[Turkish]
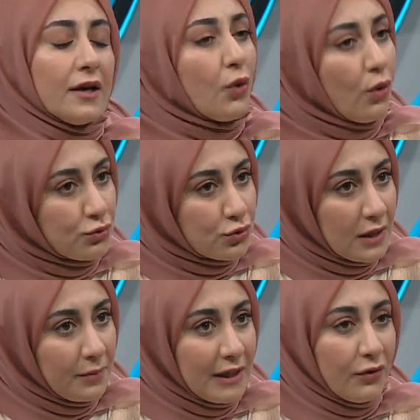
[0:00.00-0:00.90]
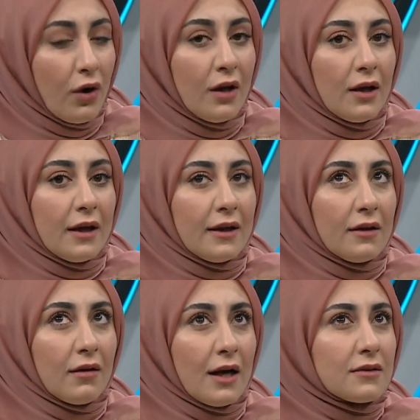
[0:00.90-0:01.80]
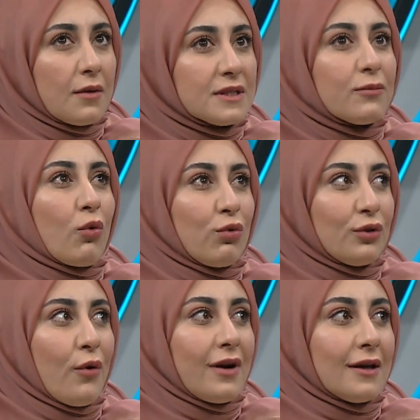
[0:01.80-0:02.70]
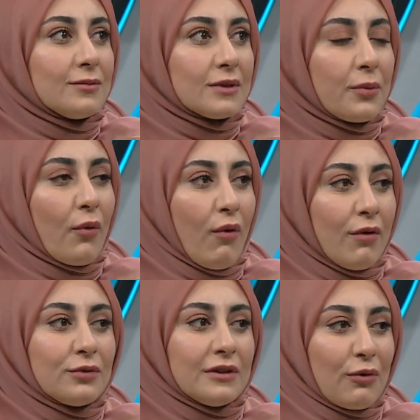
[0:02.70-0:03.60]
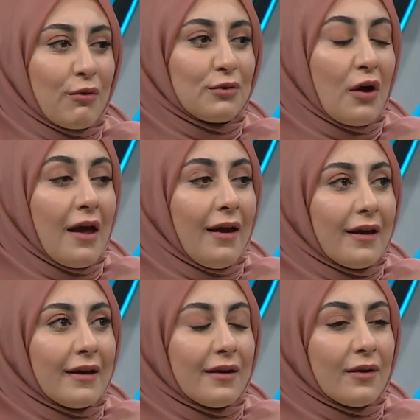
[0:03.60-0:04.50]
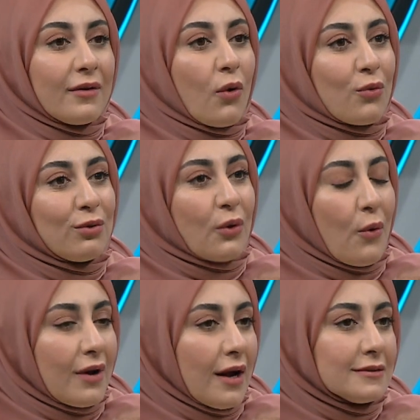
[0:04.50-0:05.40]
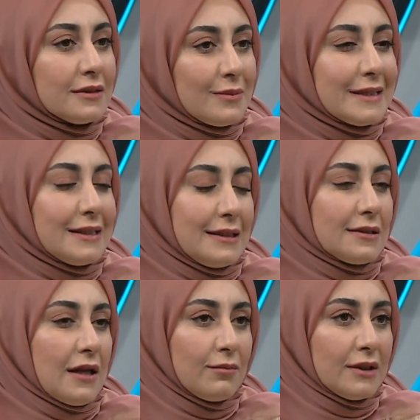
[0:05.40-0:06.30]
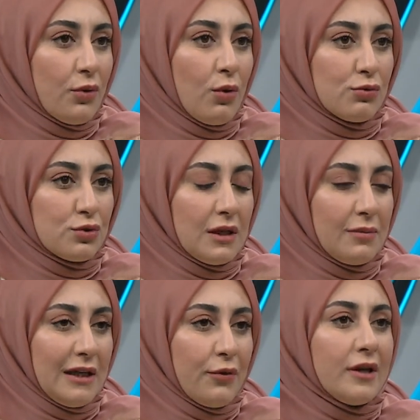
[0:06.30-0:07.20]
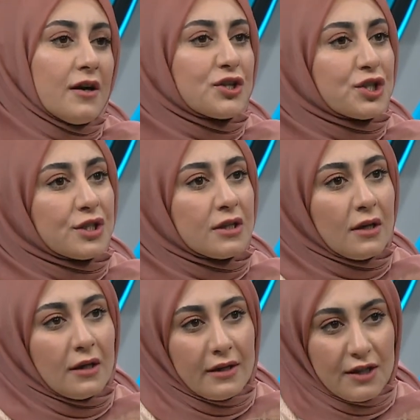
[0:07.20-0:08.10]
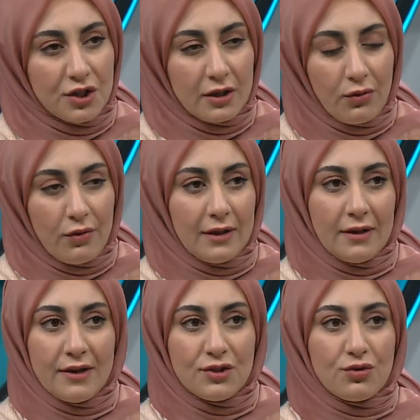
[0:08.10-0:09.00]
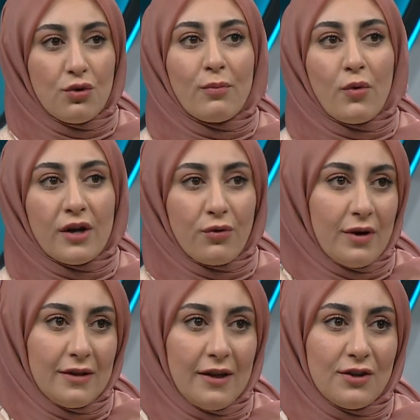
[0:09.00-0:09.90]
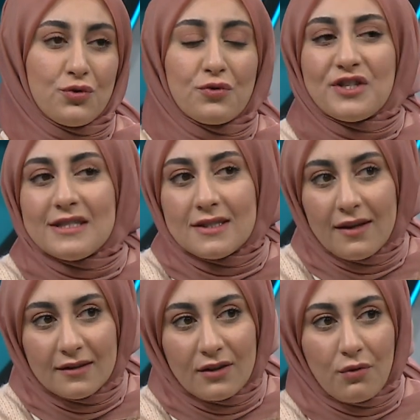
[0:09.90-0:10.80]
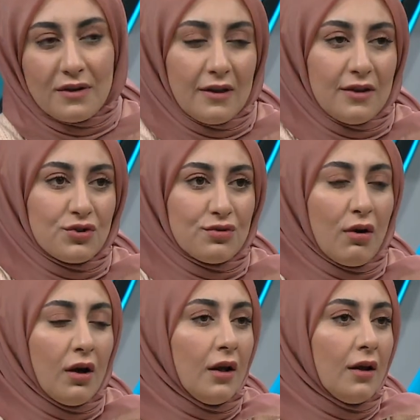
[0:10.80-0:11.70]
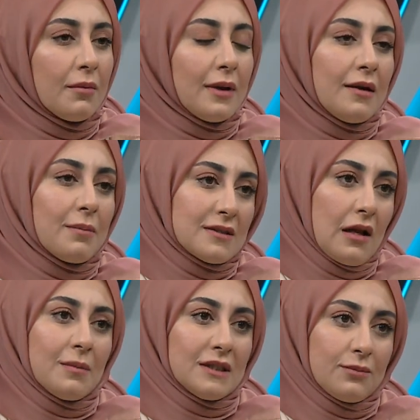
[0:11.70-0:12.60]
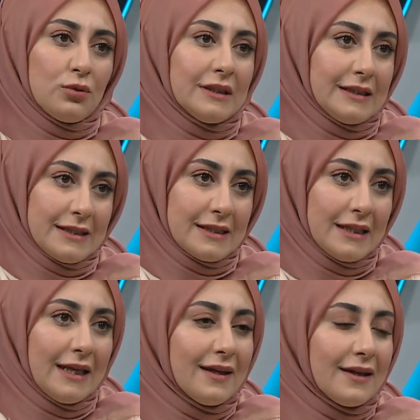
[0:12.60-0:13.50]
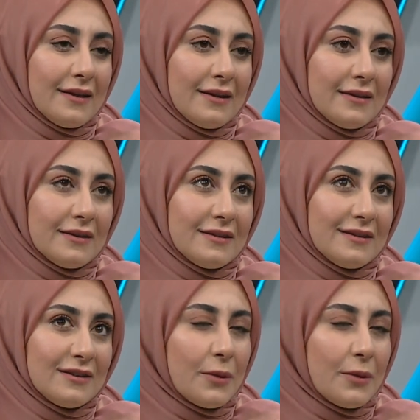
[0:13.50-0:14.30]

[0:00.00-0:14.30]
yani ölçülebiliyor. Hı hı. E, hatta bizim okulda öğrendiğimiz, tabii 10 yıl oldu, e, okulda öğrendiğimiz sistemle de ölçülebiliyor. Yaş, yaşa göre değişiyor, boya göre değişiyor, cinsiyete göre değişiyor. Hı hı. Ve bazal metabolik hız. E,